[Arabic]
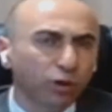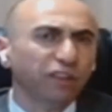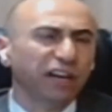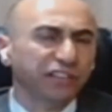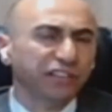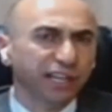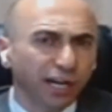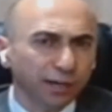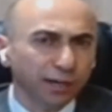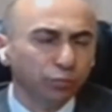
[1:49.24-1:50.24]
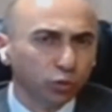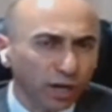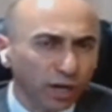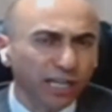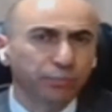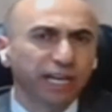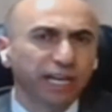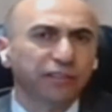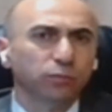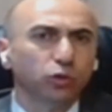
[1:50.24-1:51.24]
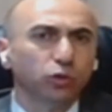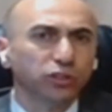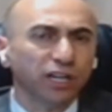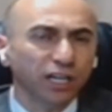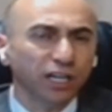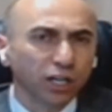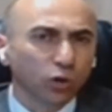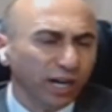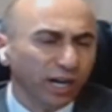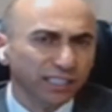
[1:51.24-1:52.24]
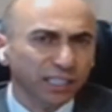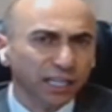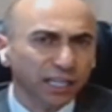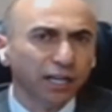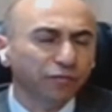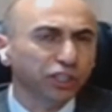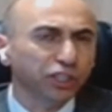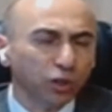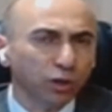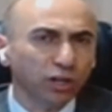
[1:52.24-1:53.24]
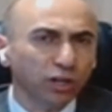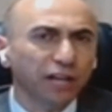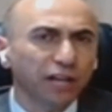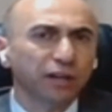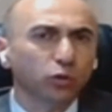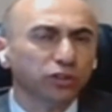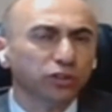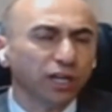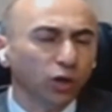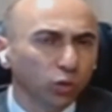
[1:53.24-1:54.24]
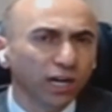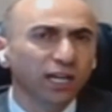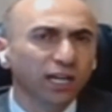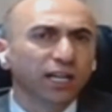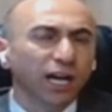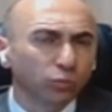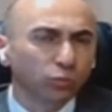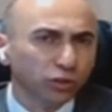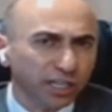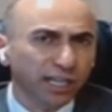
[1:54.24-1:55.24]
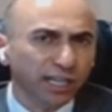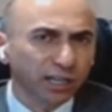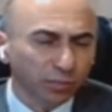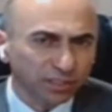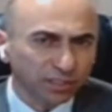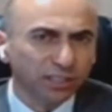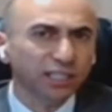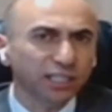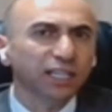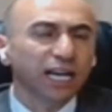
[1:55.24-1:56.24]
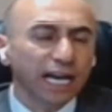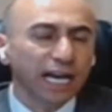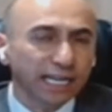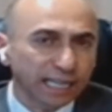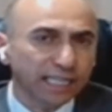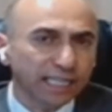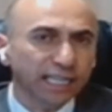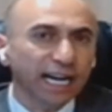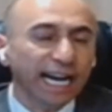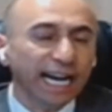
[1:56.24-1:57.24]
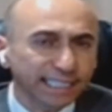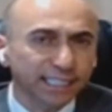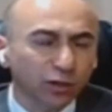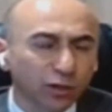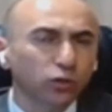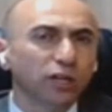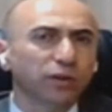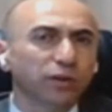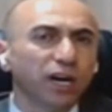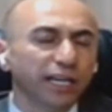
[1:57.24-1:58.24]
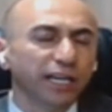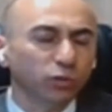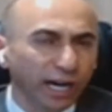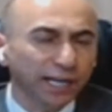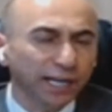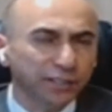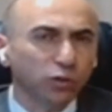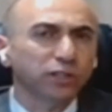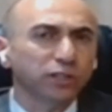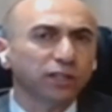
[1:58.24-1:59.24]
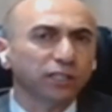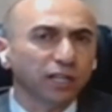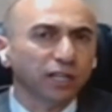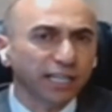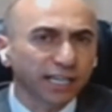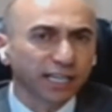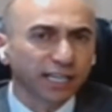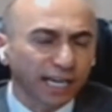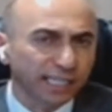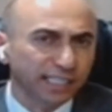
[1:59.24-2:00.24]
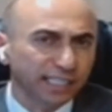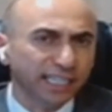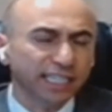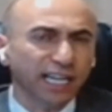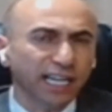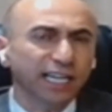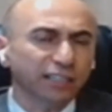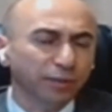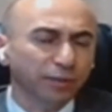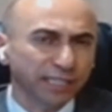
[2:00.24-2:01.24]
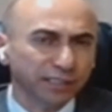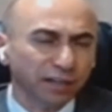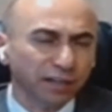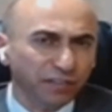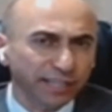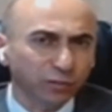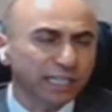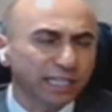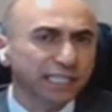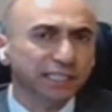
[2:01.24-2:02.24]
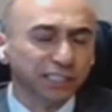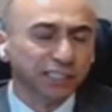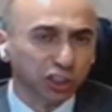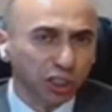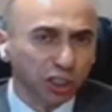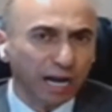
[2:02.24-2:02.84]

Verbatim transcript: يعني معنية بوقت هذه الحرب وترحب بهذا المقترح واعتقد أنه في جوهر هذا المقترح هو المقترح المصري الذي حدد كل المراحل وعالج كل القضايا التي كانت عالقة بين الطرفين والتي